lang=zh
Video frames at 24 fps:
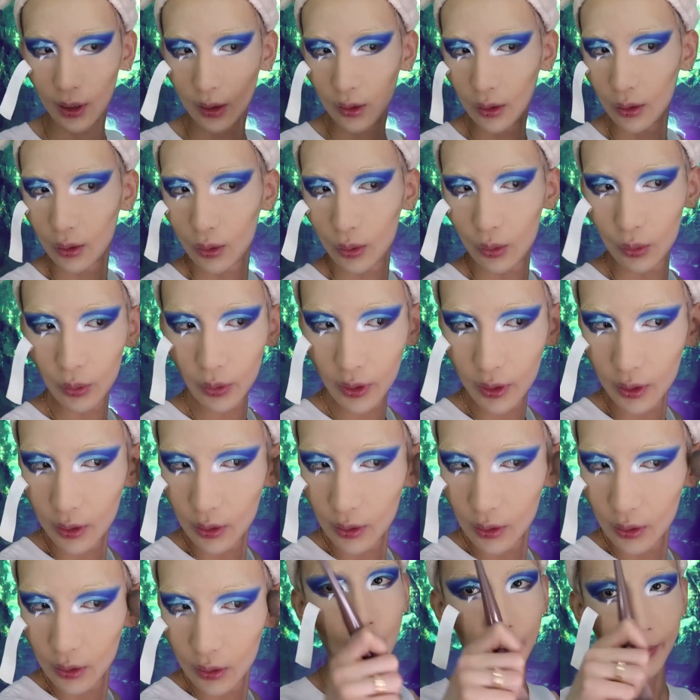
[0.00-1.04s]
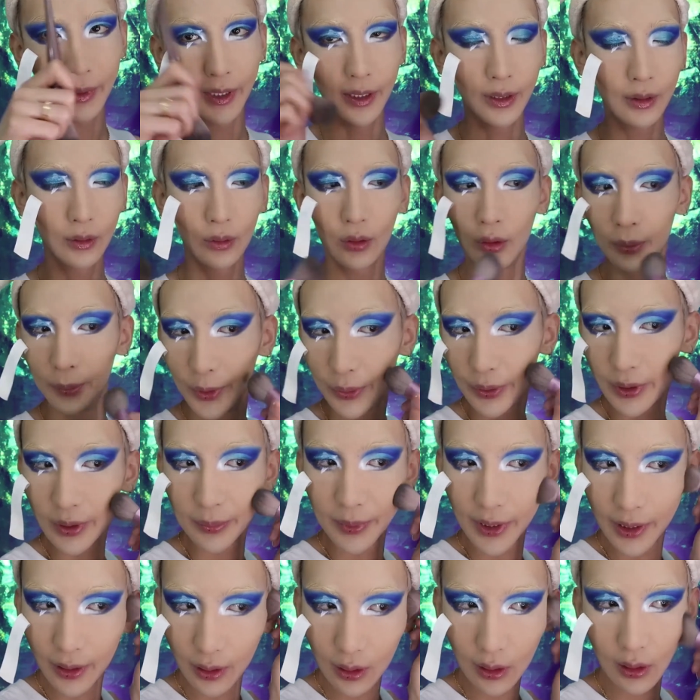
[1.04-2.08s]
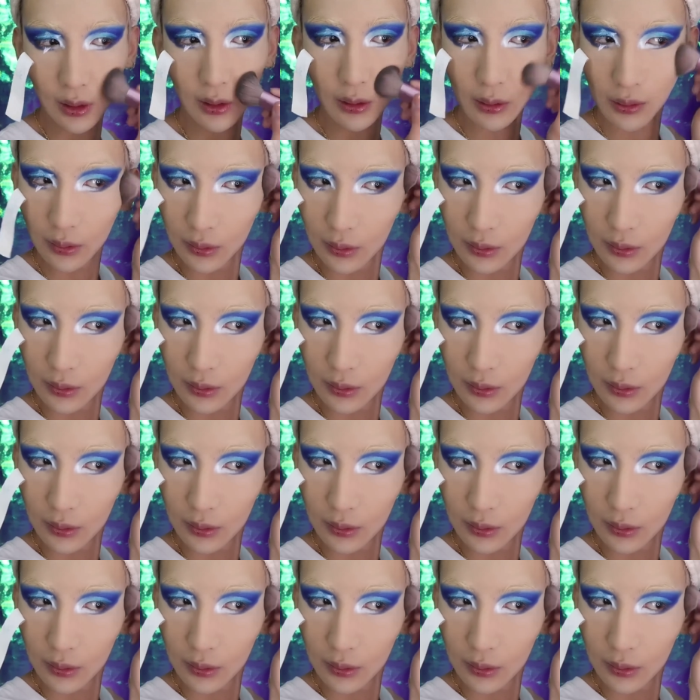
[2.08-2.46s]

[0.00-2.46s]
啊，忽略这边，我没有这边啊。